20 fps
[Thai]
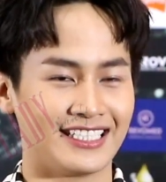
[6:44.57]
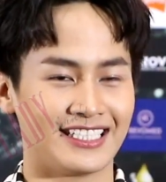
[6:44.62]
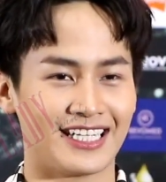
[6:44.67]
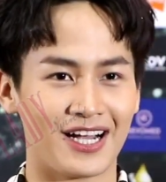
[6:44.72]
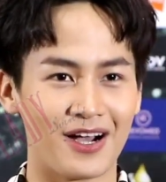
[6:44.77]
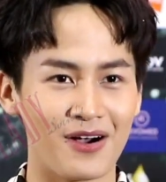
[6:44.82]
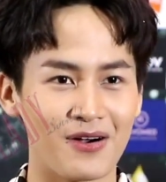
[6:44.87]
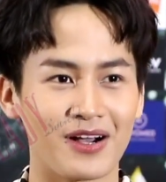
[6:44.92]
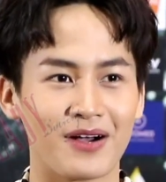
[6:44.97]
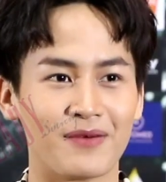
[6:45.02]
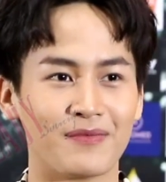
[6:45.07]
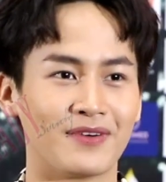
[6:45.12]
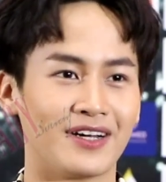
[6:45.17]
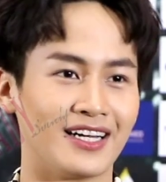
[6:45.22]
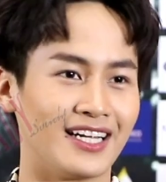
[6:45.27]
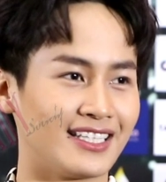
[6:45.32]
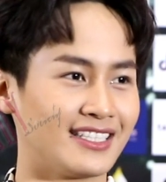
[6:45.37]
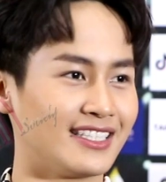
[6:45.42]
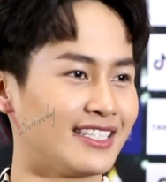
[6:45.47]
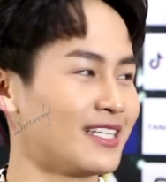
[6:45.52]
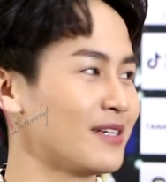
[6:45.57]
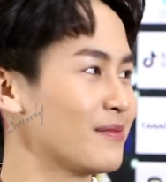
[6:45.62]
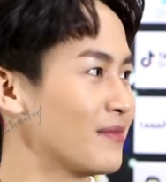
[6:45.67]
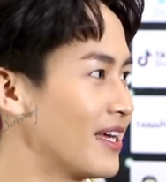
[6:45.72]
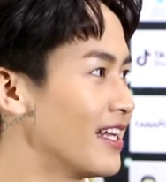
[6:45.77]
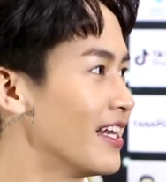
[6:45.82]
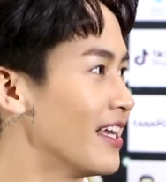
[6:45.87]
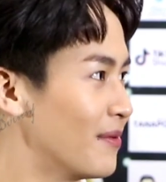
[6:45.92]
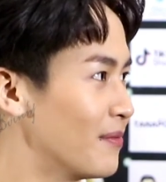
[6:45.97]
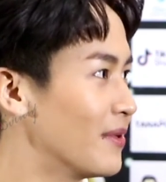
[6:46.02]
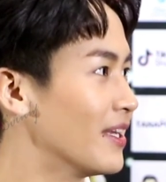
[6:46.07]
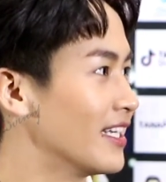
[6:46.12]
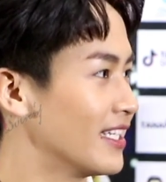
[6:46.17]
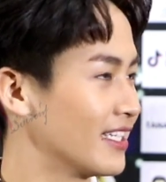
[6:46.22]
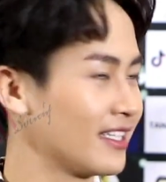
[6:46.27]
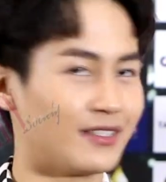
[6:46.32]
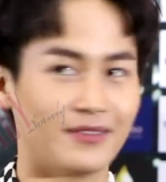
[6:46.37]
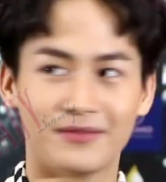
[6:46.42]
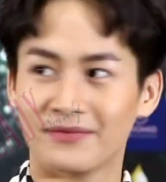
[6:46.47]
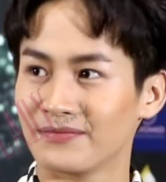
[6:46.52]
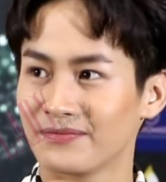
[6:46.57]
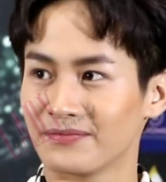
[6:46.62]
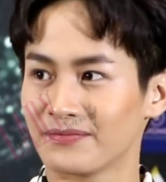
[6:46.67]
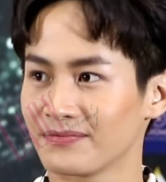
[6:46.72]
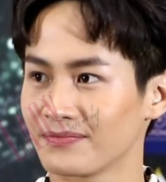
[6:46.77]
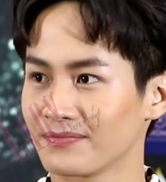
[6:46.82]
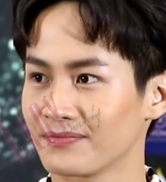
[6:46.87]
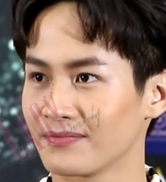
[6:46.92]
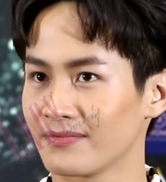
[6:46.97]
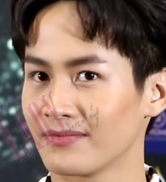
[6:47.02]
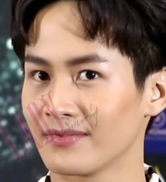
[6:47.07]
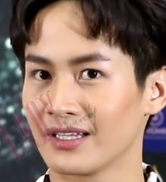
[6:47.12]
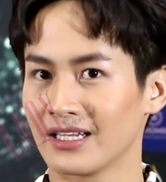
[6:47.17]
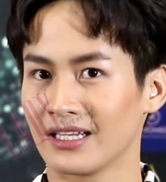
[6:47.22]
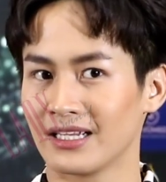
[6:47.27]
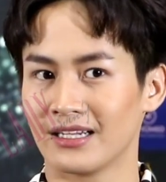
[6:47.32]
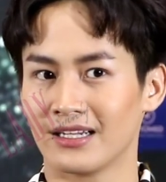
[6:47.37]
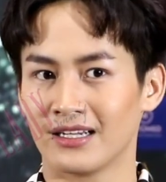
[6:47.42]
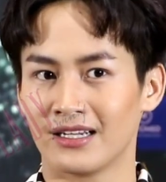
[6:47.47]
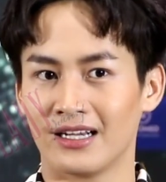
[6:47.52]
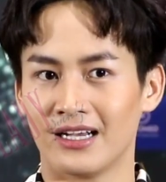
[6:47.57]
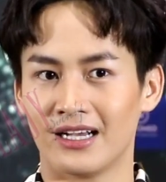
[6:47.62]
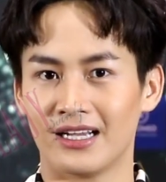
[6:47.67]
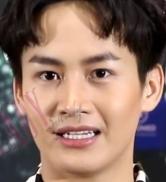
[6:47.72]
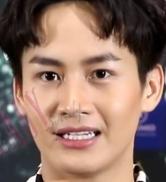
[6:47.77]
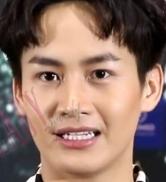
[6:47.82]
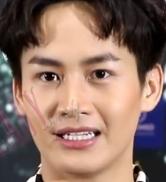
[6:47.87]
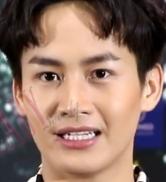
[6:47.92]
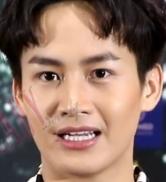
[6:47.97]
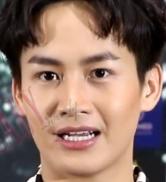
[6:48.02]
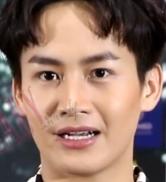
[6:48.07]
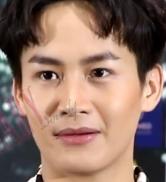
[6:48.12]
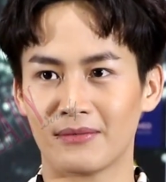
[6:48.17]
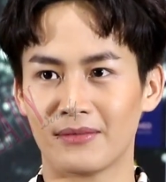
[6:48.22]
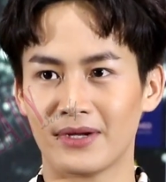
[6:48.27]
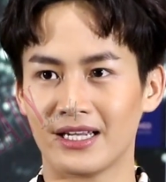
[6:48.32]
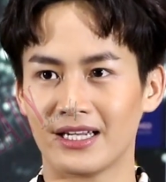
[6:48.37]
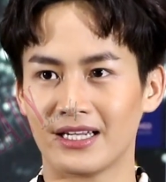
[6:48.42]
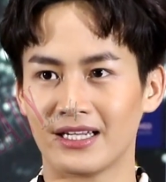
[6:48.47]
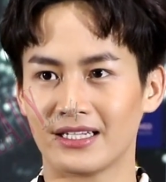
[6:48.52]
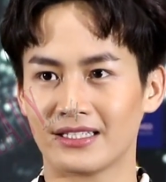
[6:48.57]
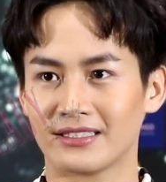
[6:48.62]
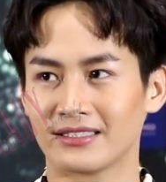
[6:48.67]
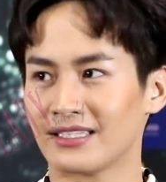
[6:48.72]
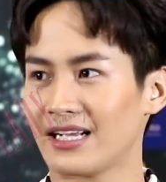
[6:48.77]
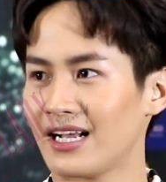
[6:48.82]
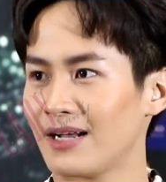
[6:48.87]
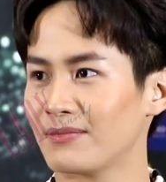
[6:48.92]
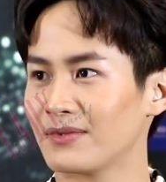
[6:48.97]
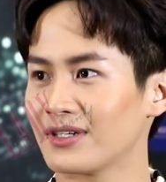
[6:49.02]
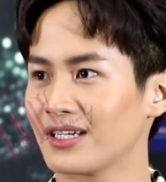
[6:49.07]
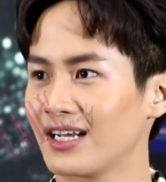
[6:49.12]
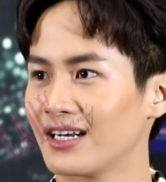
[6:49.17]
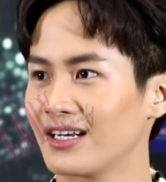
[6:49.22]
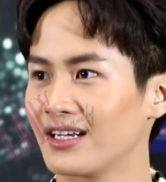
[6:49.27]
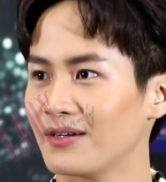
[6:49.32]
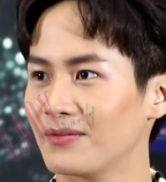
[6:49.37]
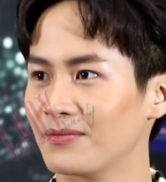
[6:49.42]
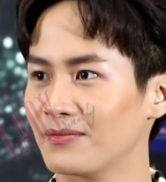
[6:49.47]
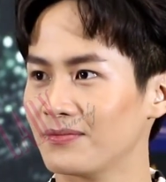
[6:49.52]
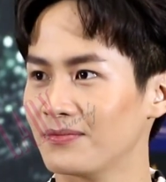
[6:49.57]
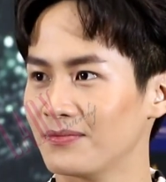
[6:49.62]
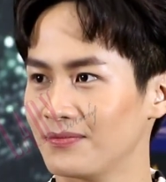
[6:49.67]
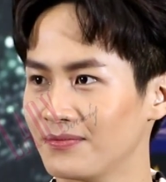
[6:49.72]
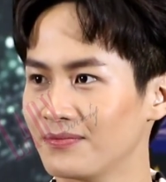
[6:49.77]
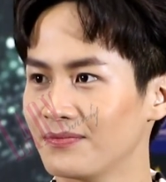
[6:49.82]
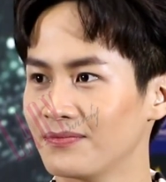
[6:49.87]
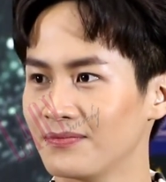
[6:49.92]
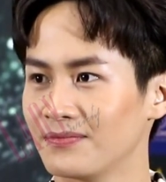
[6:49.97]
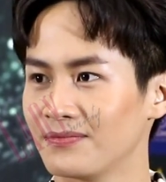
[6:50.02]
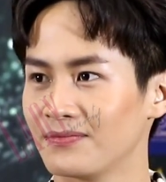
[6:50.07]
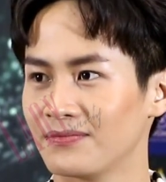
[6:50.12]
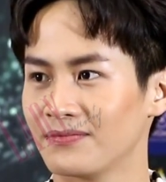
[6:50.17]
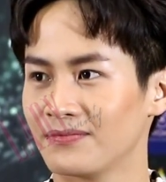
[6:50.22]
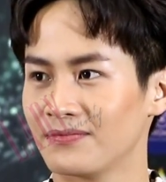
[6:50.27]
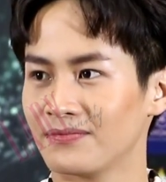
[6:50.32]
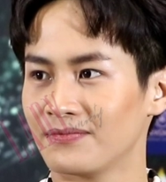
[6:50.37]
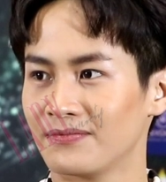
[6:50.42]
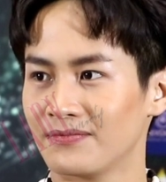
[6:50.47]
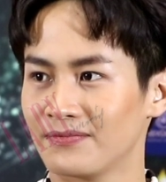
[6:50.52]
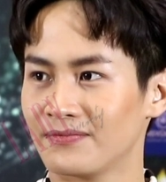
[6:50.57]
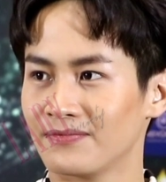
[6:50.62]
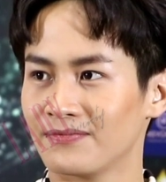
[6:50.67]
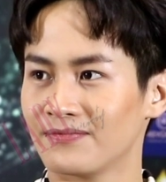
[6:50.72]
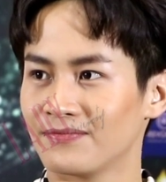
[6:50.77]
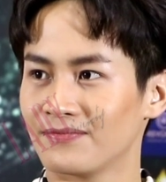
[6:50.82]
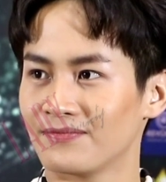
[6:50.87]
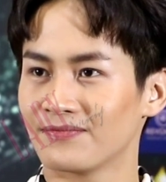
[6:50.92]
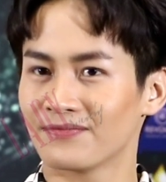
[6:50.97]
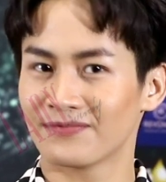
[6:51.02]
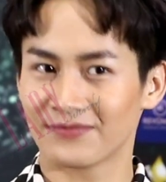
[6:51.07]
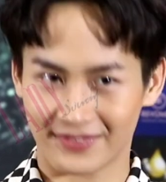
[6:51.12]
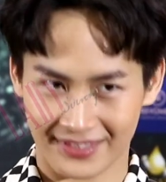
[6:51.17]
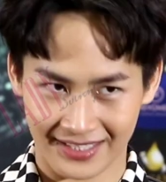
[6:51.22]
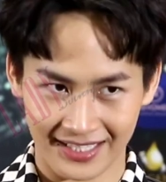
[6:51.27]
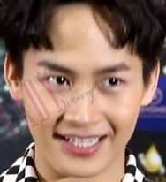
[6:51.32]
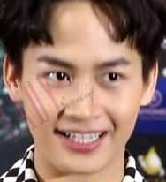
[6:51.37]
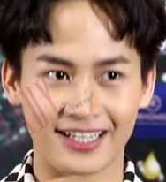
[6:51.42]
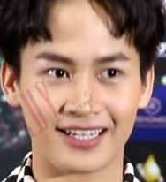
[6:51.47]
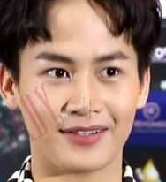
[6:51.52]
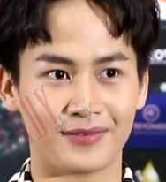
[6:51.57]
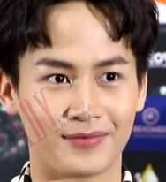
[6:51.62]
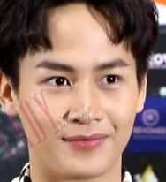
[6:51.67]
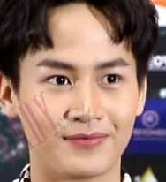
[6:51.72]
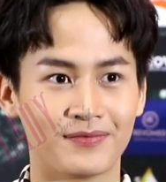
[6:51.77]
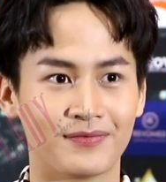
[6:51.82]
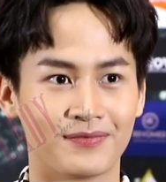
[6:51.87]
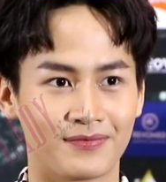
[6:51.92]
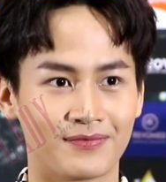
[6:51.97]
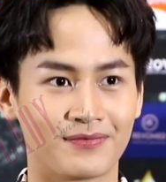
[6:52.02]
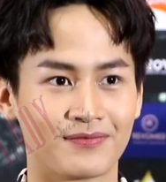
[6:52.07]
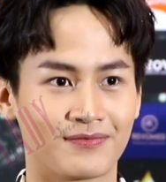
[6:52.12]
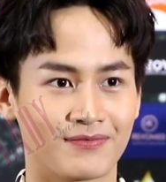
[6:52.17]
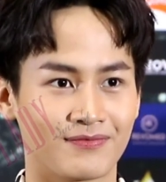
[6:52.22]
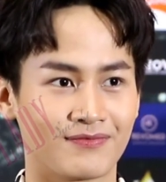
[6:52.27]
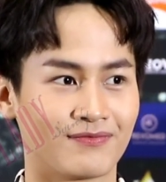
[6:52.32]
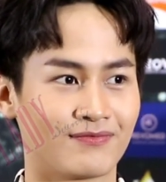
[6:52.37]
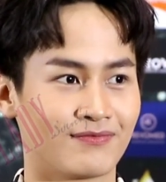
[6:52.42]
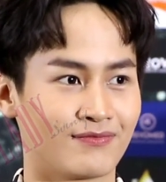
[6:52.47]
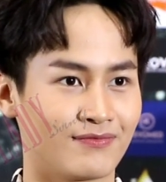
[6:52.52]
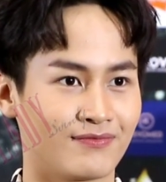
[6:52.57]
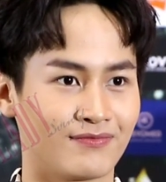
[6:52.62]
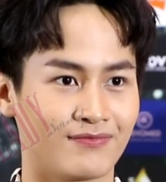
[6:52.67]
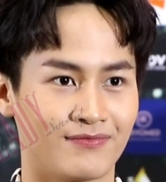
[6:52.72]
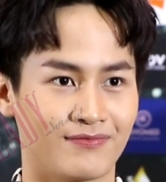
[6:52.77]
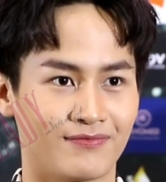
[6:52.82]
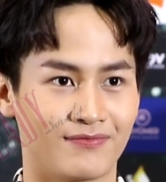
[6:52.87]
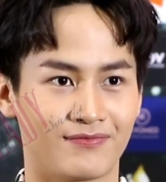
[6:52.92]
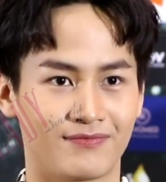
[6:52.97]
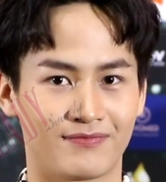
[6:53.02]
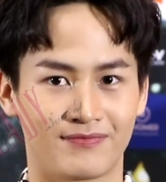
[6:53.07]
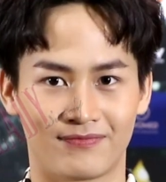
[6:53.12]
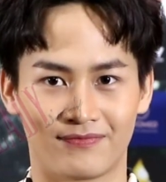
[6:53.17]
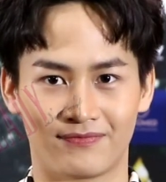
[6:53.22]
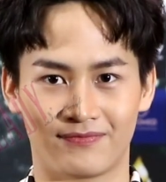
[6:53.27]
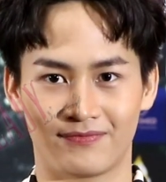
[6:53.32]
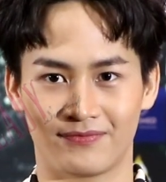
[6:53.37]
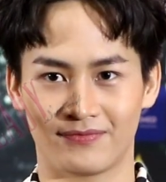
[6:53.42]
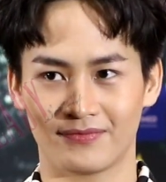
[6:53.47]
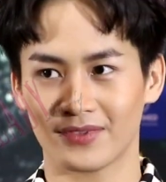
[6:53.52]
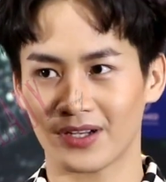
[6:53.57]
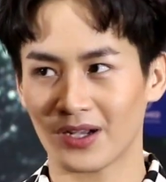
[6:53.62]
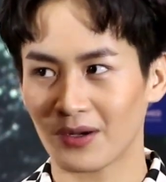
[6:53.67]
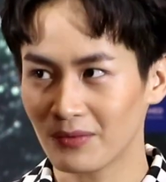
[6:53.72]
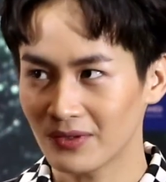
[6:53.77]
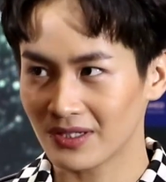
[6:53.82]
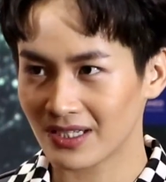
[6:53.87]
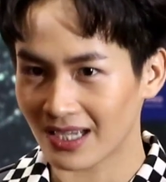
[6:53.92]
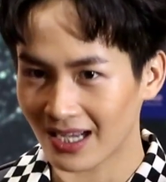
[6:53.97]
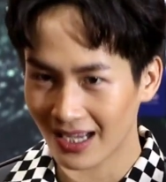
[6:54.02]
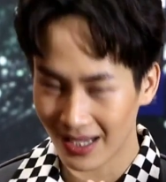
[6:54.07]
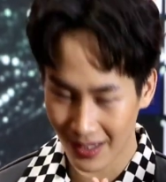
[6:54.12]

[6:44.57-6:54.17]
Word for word: จะเข้ากับคาแรคเตอร์ได้ไหมล้ะจะได้ดูเมื่อไหร่อ่ะอันนี้ยังไม่ทราบเหมือนกันครับ ต้องรอติดตาม ใช่ โอเค โอเคค่ะขอบคุณ